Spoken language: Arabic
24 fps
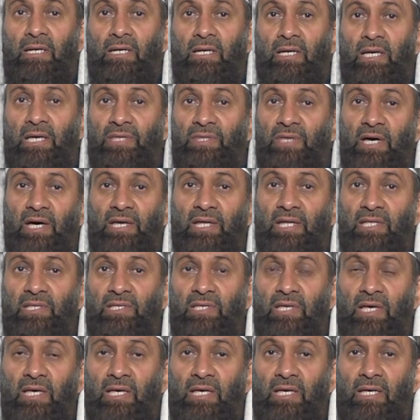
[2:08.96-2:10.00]
إذا
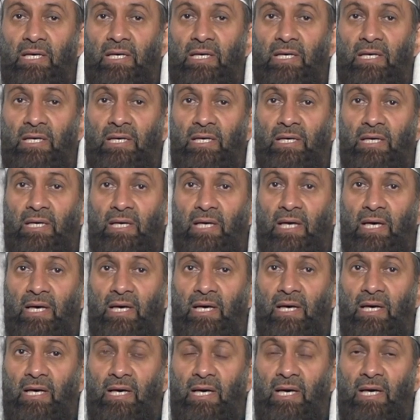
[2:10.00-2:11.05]
أردت
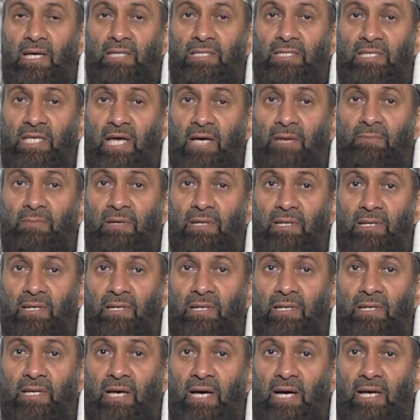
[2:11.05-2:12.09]
أن
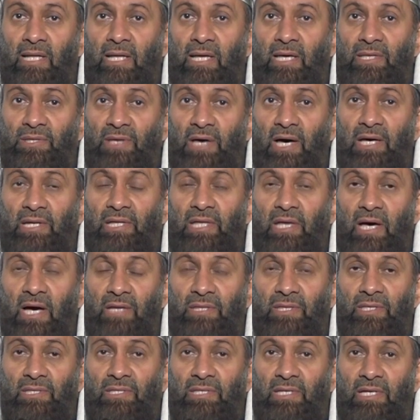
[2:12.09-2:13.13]
تعمل على إظهار
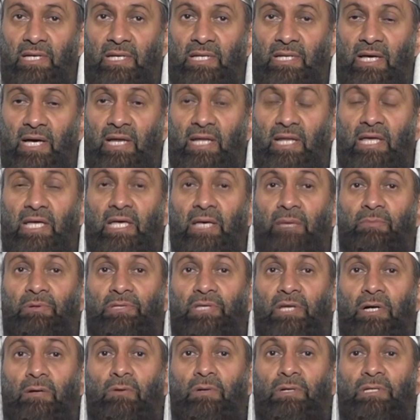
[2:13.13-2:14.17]
هذا الدين عليك
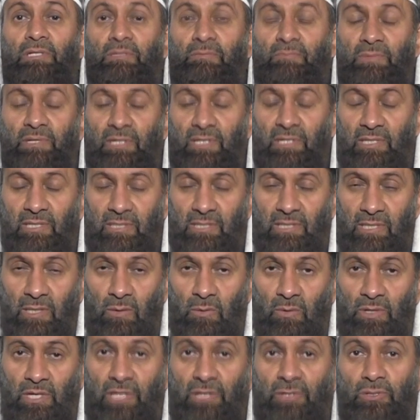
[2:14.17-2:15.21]

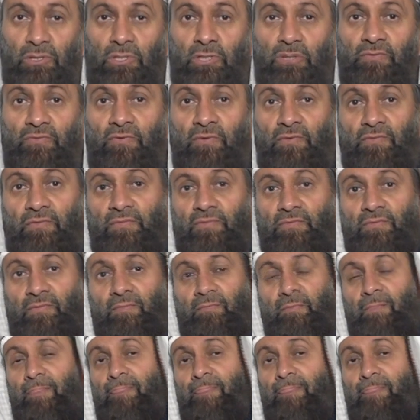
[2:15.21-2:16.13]
بتوحيد الصفوف